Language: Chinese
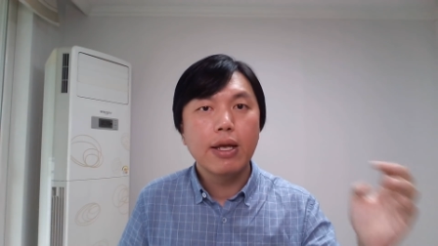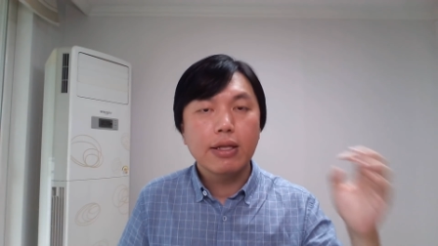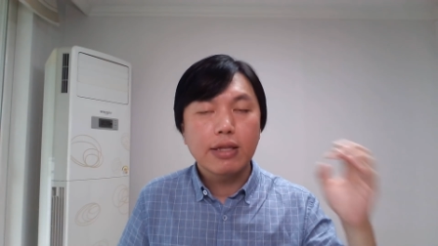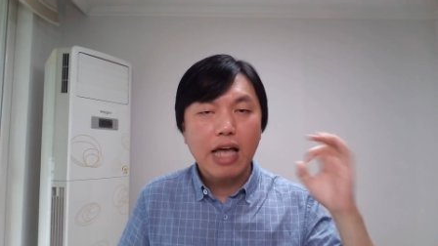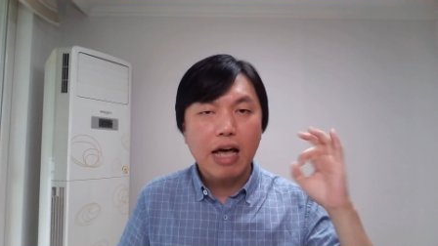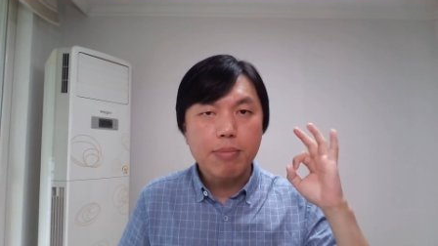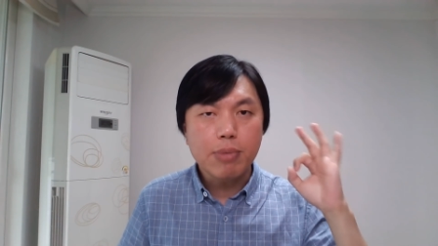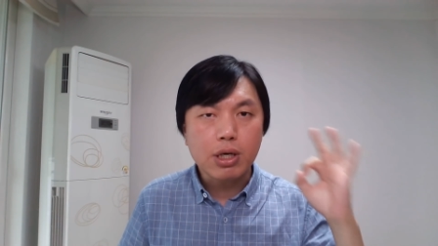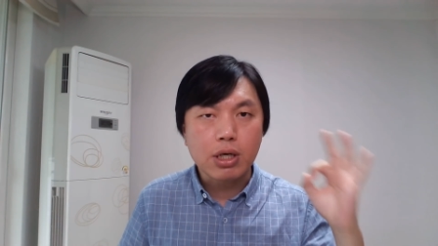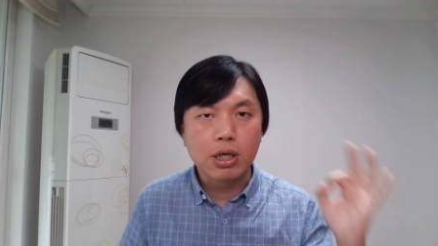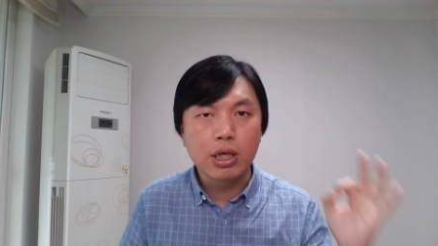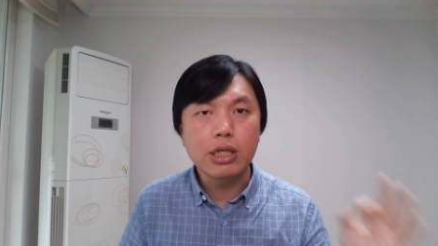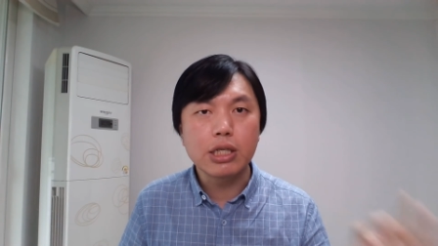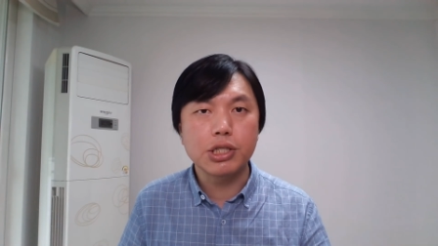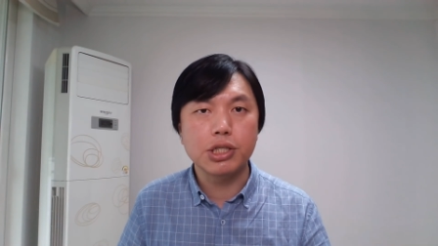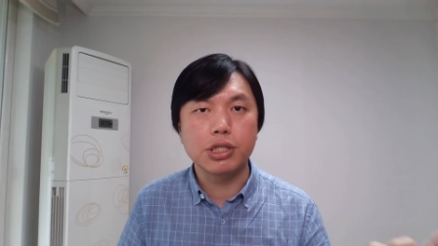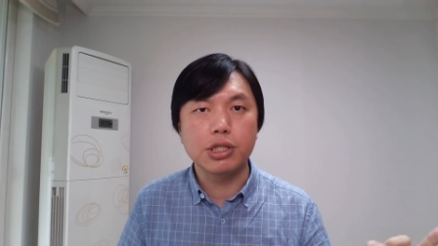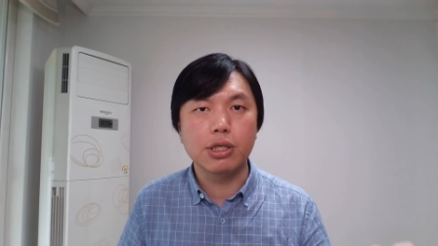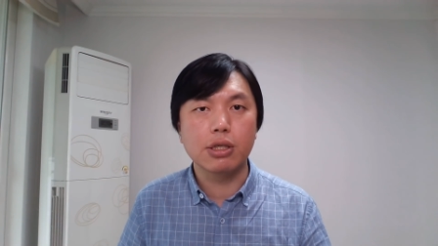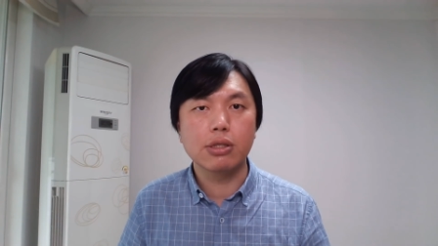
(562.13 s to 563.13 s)
他们可以
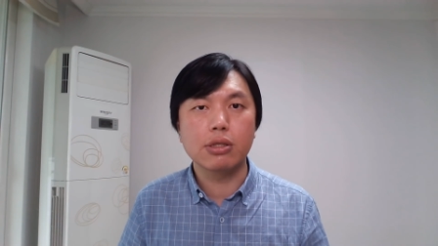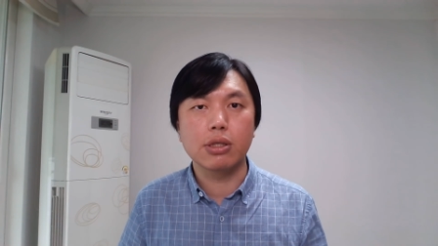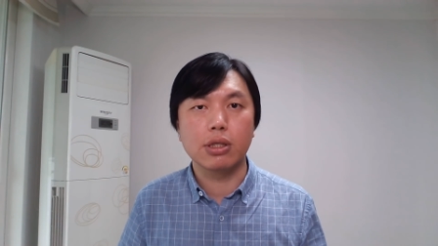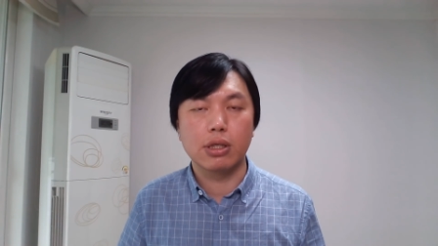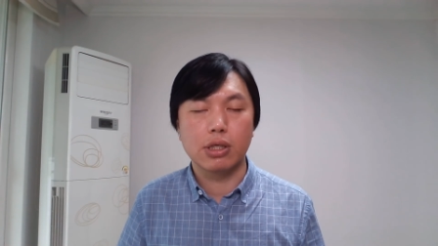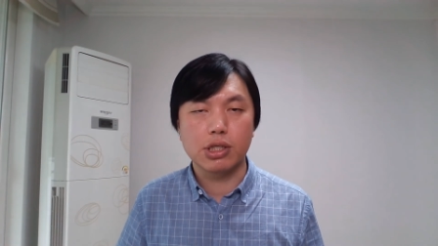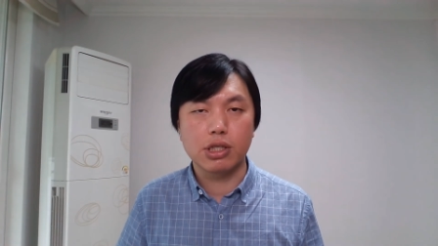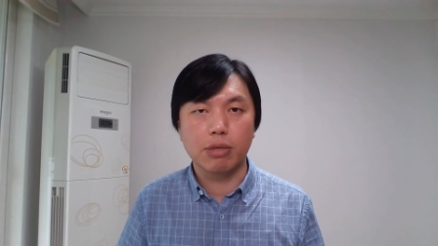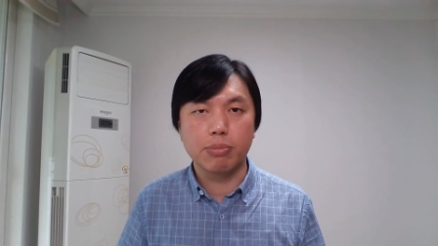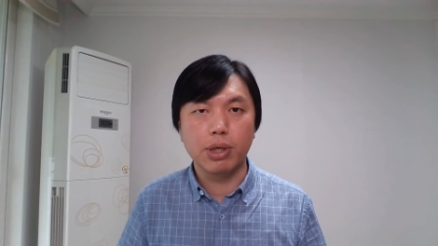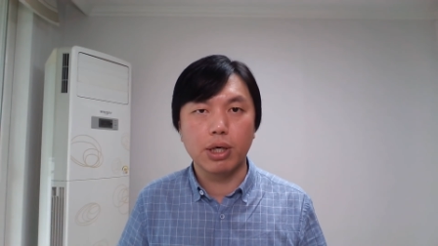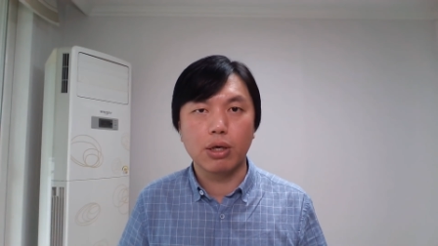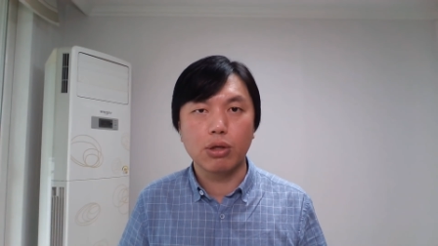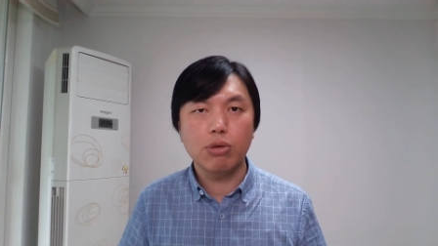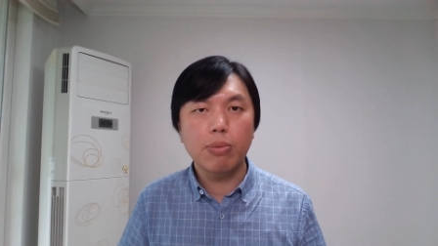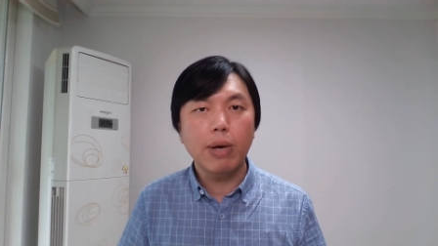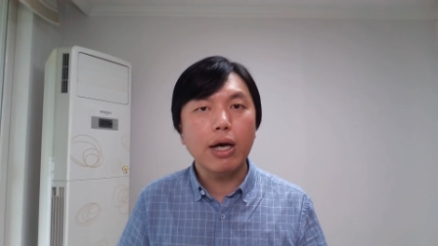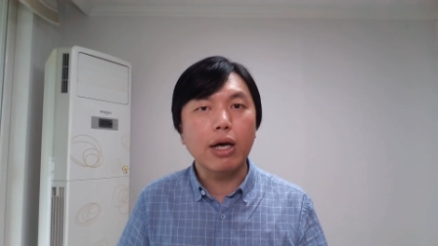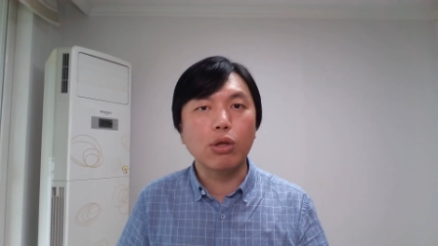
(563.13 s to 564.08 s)
牺牲自己的生命，对吧？